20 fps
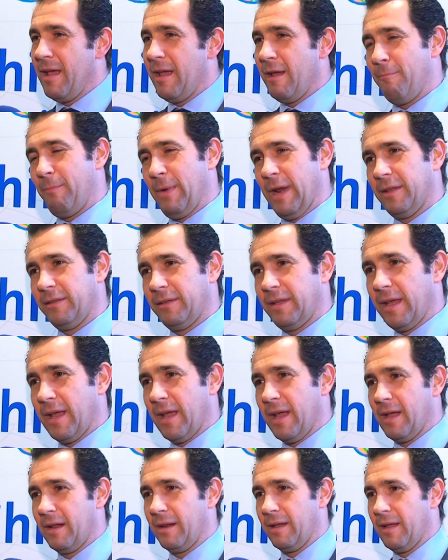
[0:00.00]
en
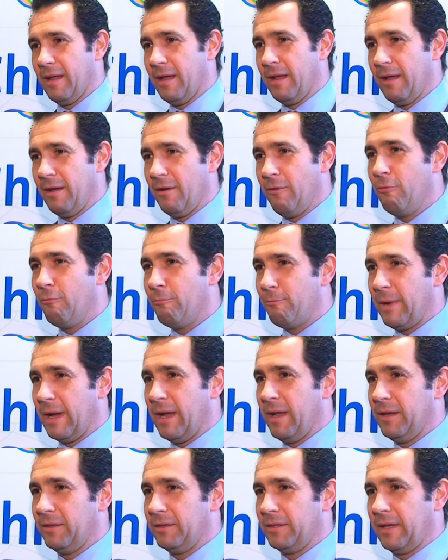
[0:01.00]
plantear eh, un
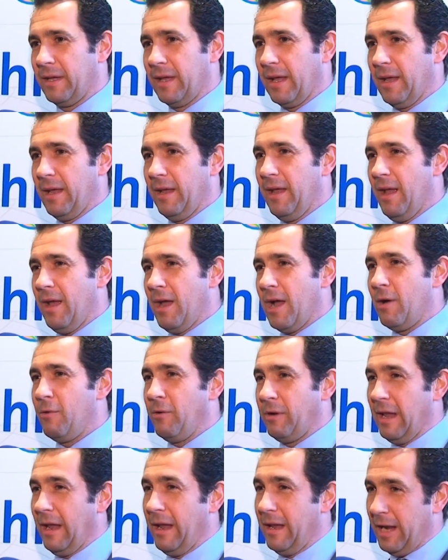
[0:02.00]
país que,
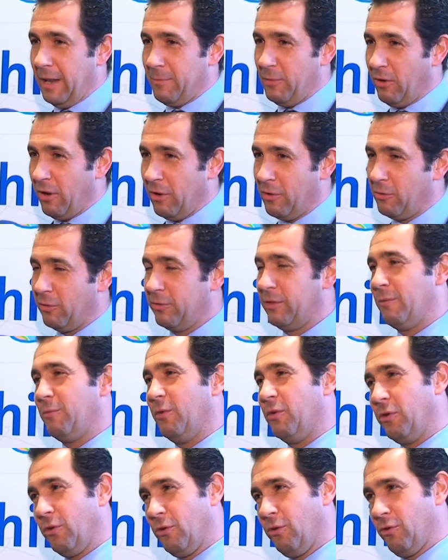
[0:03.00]
aunque creemos que
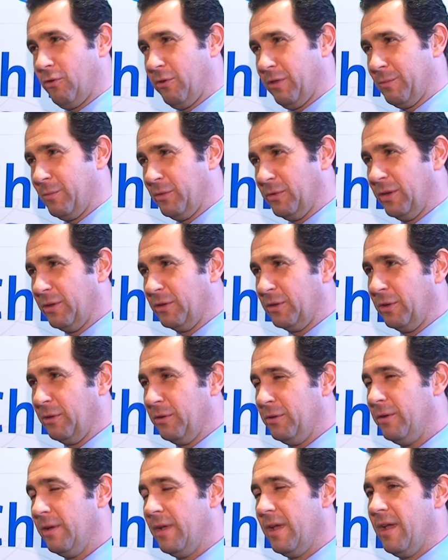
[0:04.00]
conocemos, no lo conocemos del
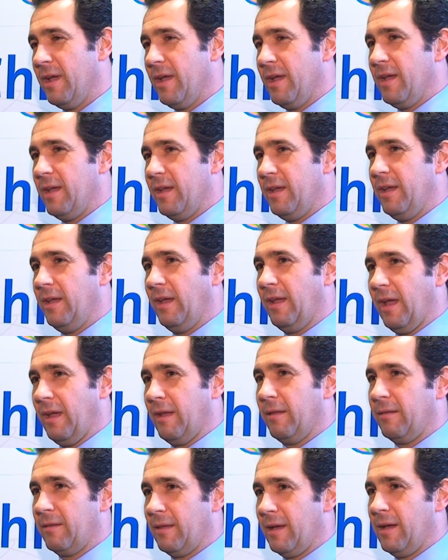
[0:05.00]
todo y que
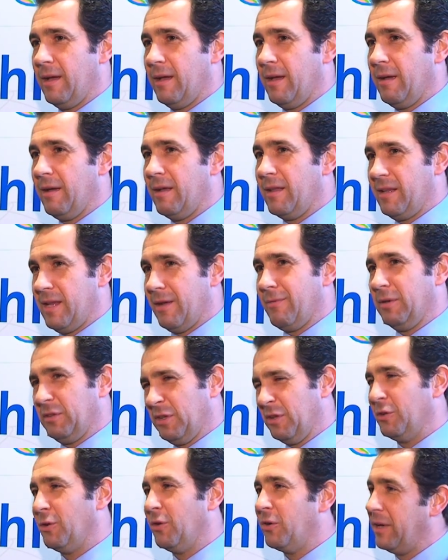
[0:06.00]
quizá ya va
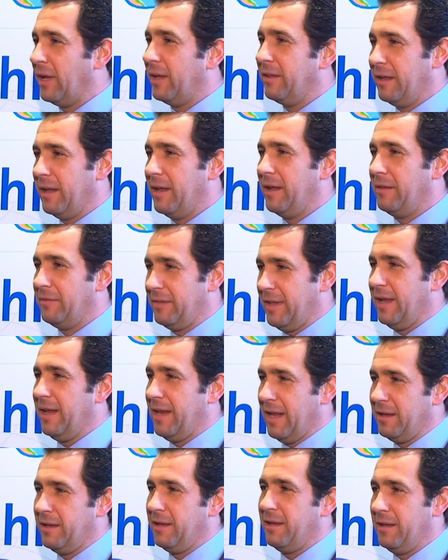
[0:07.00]
siendo hora de,
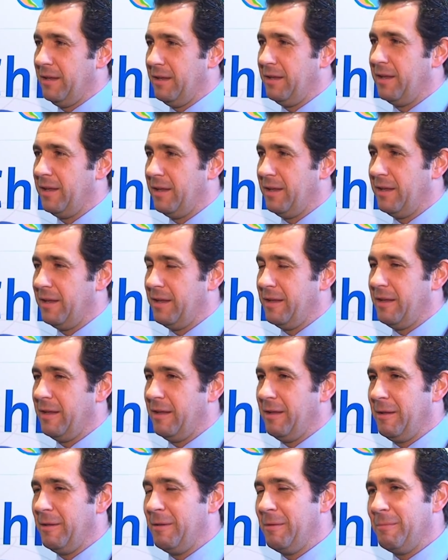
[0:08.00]
ir allí
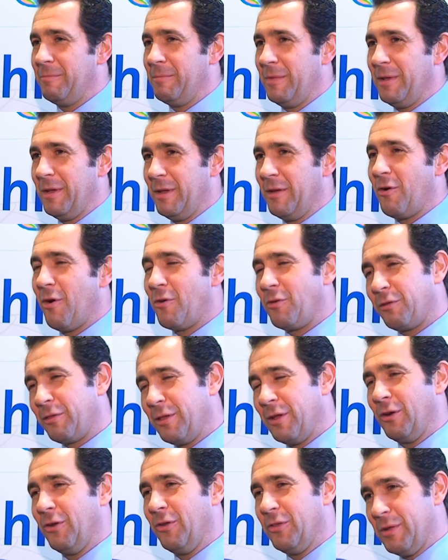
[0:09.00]
y,
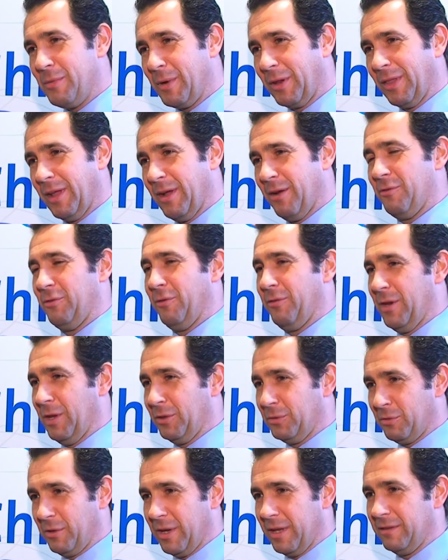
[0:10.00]
conocerlo de verdad, conocer
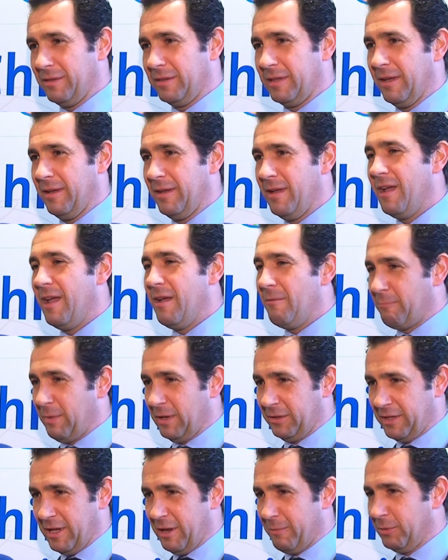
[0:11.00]
a su gente,
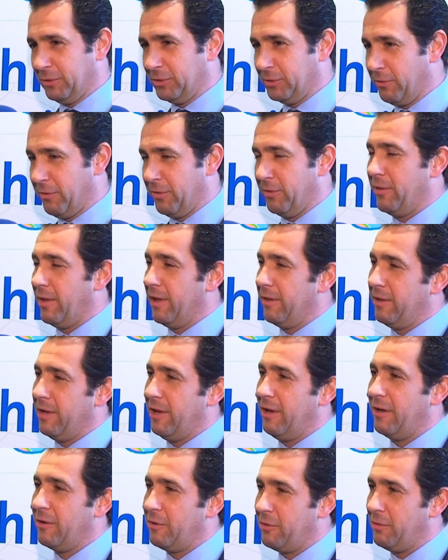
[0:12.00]
pasear por sus
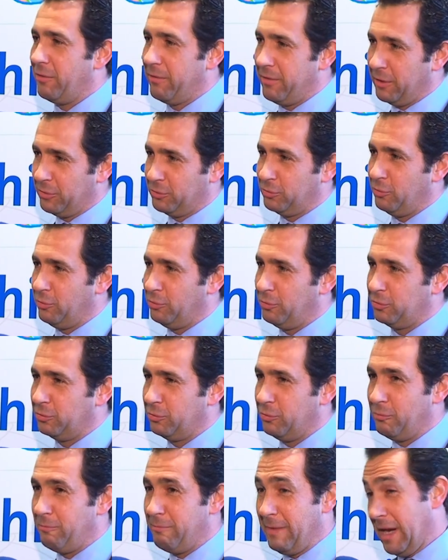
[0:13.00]
ciudades, conocer su,
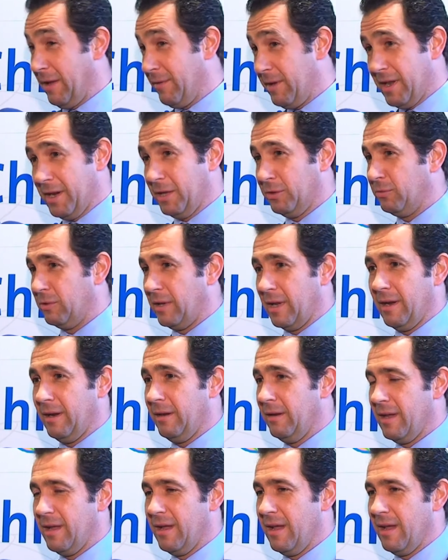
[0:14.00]
maravilla
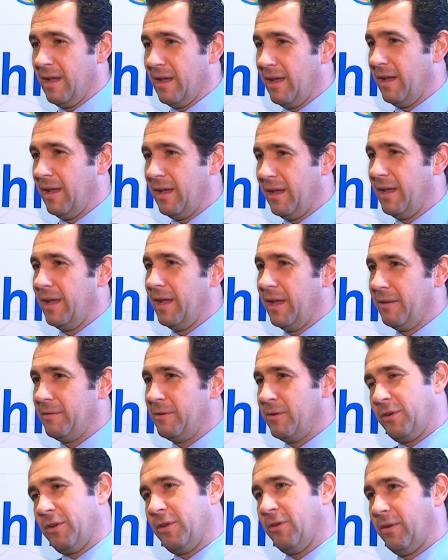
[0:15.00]
natural. Eh,
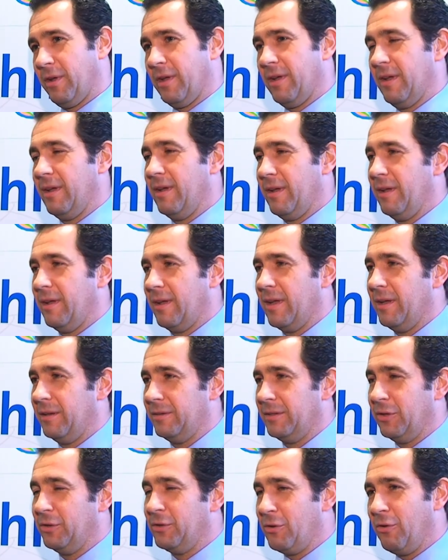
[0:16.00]
yo creo que,
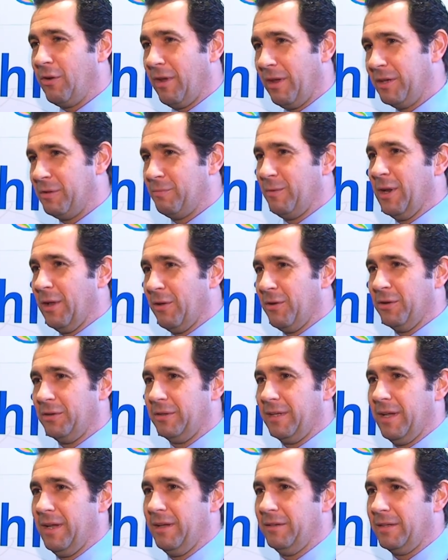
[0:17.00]
eso es lo que ha inspirado
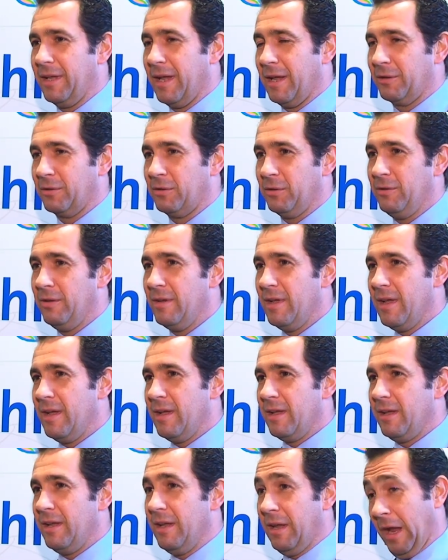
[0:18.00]
este, este, acto
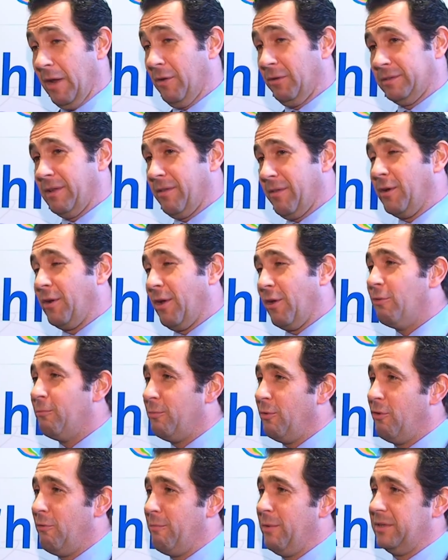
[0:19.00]
y que nos ha acercado
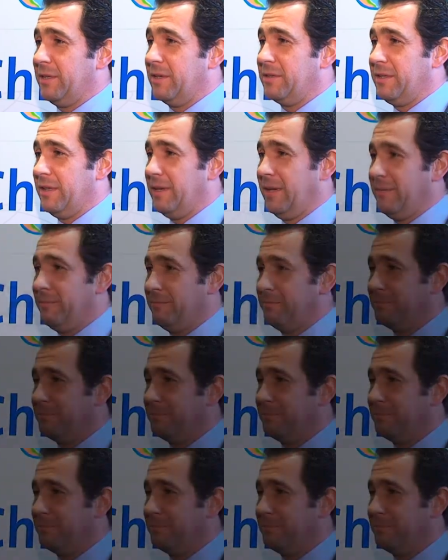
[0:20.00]
un poco más a Chile